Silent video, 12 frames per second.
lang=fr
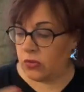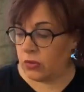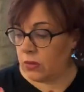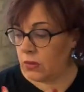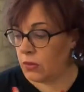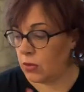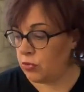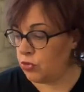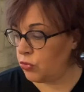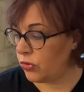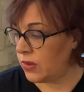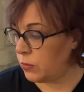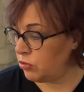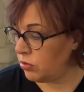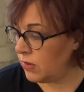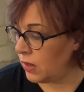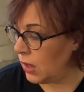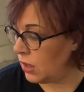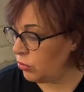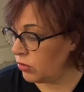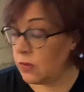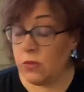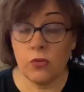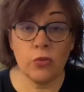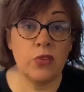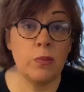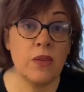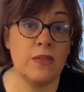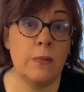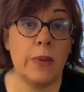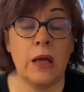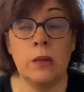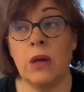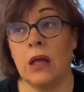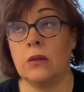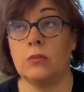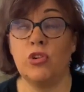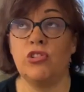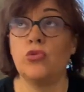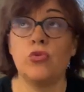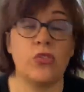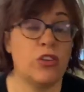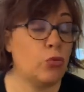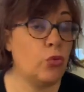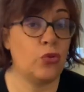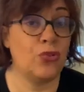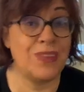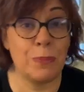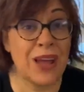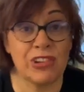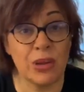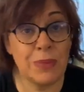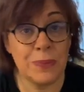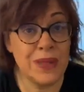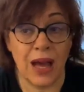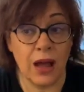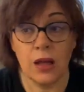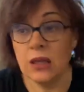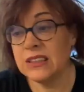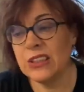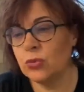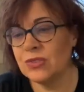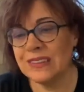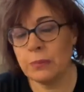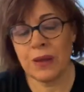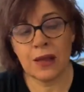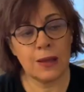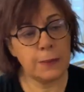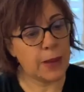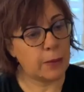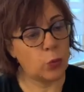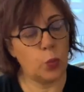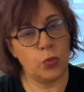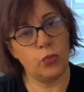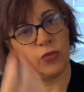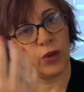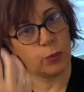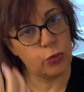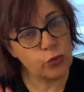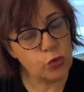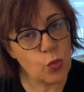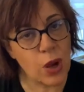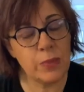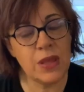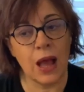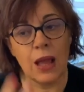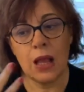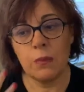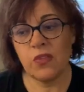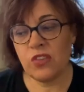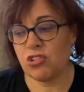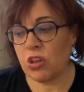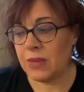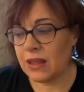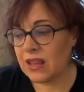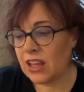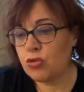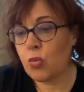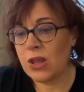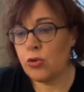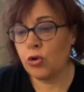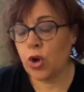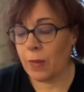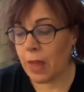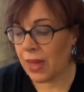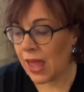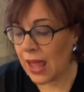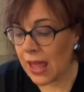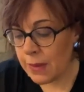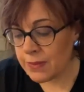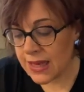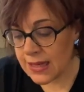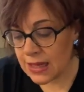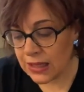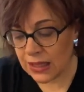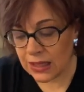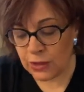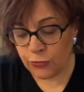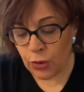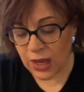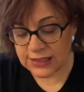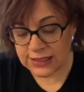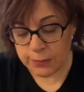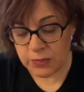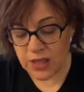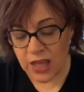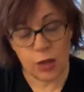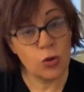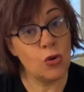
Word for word: hein, comme je dis toujours, ça peut jamais... Les gens qui me disent on s'est bien séparé, bah, moi, je dis toujours, on ne se sépare jamais bien. Sinon, on se séparerait pas. On peut faire plus ou moins bien, mais c'est jamais très joyeux quand même. Mais il faut accepter que